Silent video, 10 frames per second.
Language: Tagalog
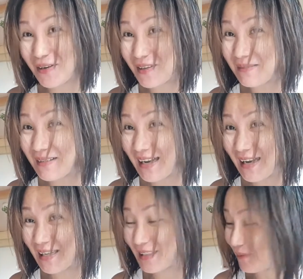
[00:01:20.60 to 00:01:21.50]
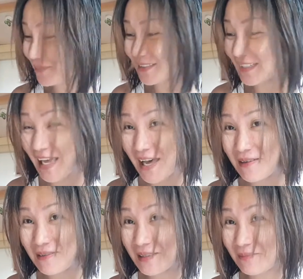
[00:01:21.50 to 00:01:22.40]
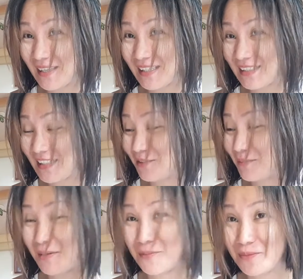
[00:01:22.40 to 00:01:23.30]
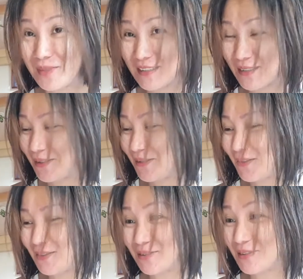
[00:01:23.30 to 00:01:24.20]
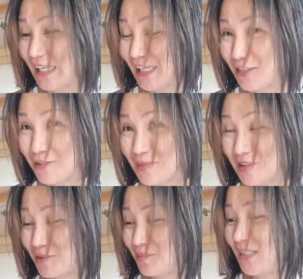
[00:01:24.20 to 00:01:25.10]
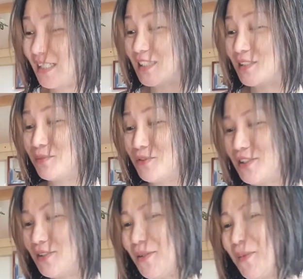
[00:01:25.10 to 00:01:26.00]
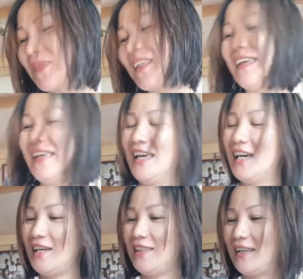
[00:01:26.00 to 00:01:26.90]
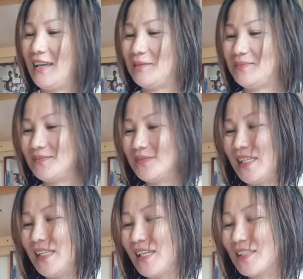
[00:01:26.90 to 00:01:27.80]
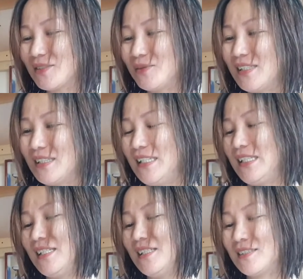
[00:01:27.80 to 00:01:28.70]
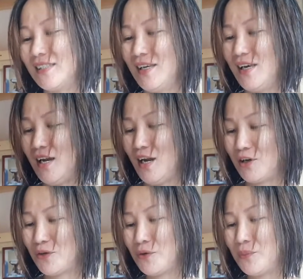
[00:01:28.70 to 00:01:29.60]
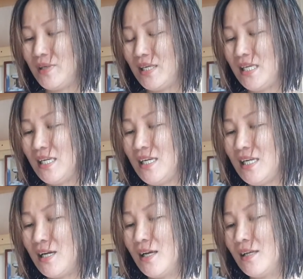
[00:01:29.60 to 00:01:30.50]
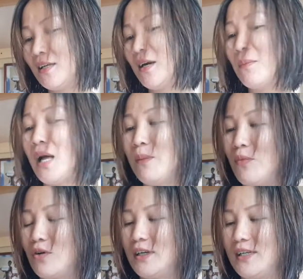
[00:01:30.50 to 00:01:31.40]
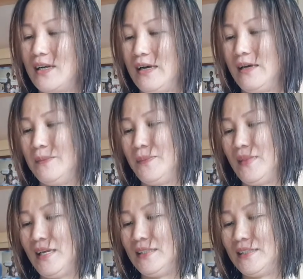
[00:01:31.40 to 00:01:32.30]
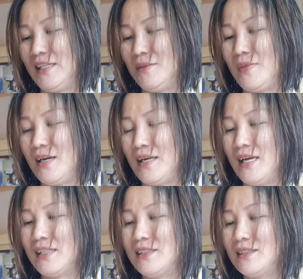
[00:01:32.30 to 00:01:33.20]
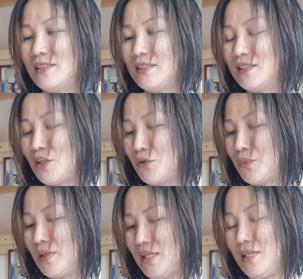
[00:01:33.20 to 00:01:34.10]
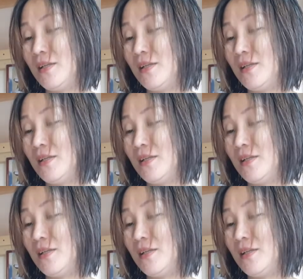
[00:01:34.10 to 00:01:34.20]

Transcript: o, oh, di ba? Tapos na daw. Na-play na niya yung mga movies ko. So, thank you, Mr. Bernie Sabordo. And then, the next one is Ruby Balmoria. Asan na ba ang aking CC Ruby?